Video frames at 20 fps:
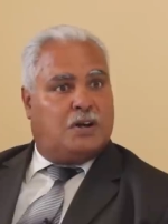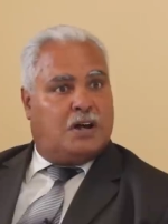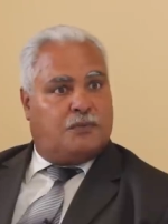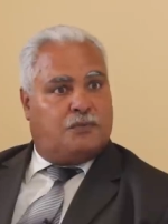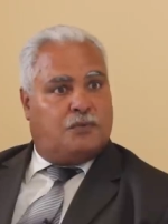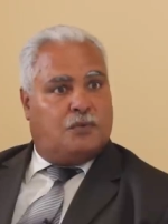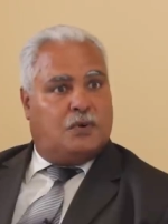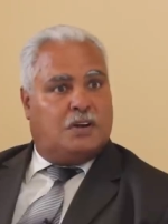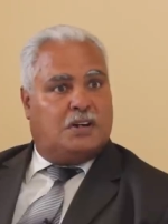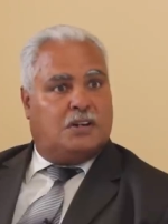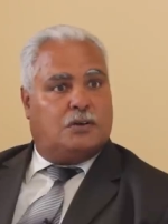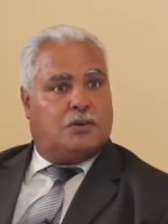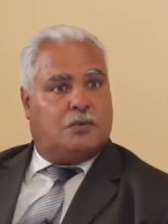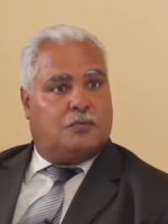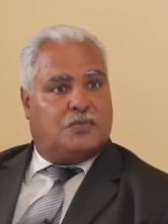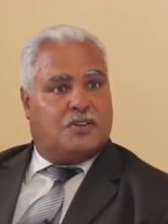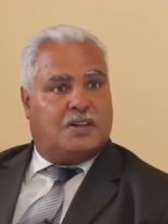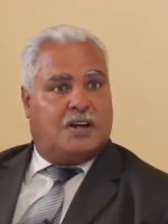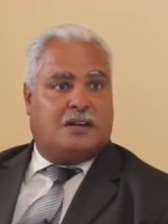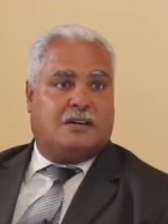نعرفوا اللي
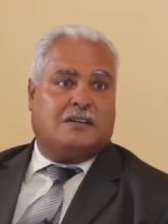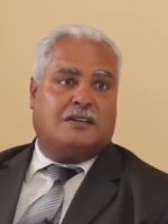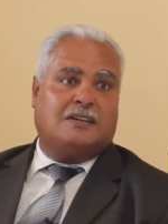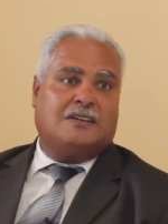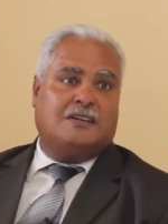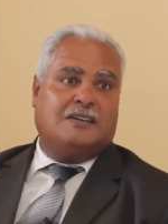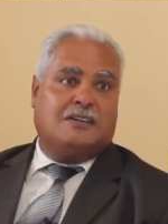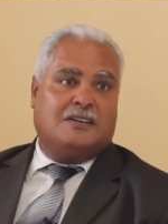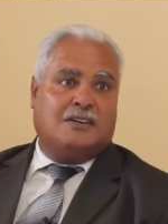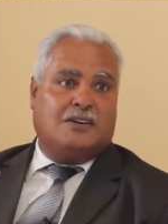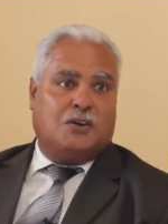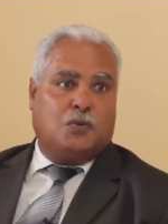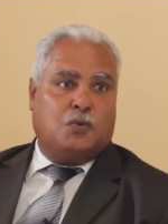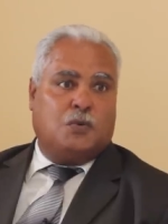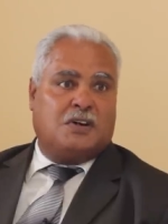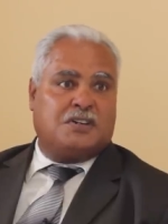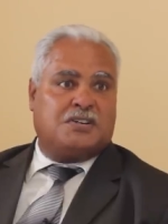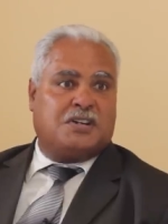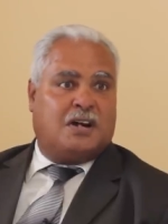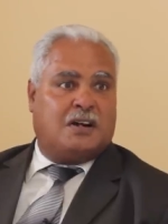رمضان
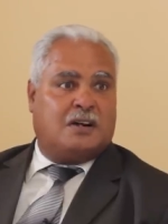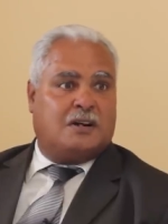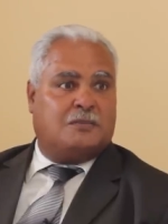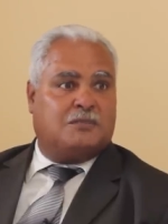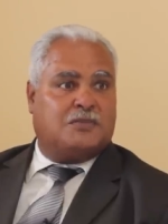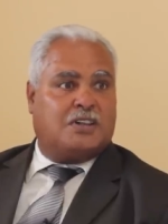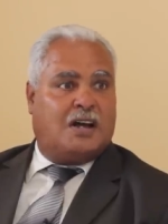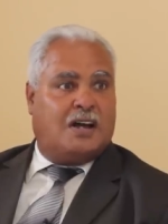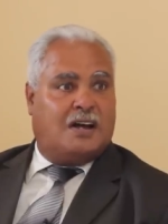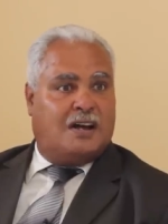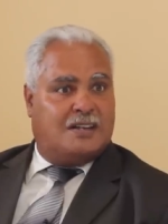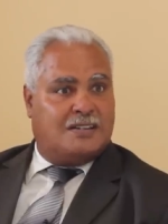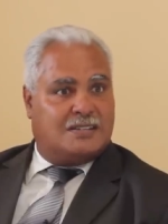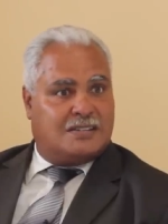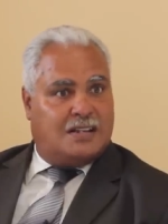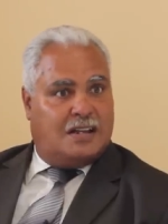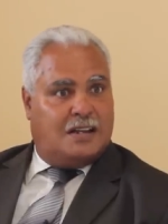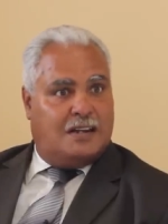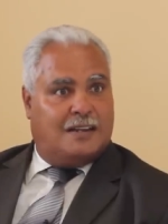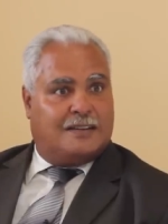هو شهر نتاع
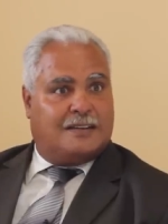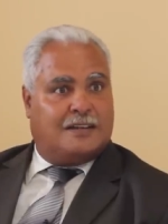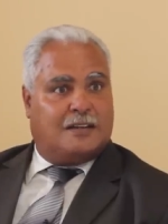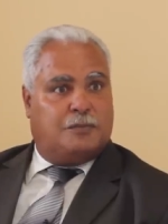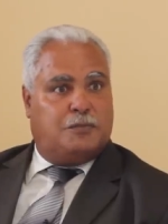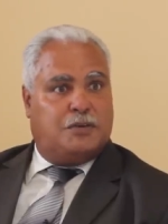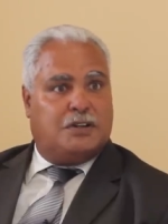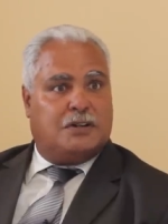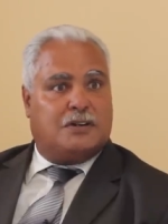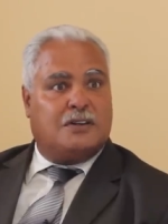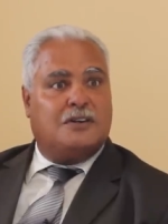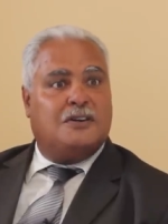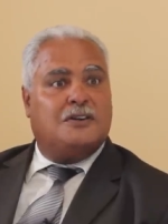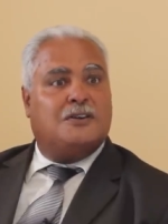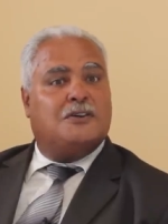استهلاك كبير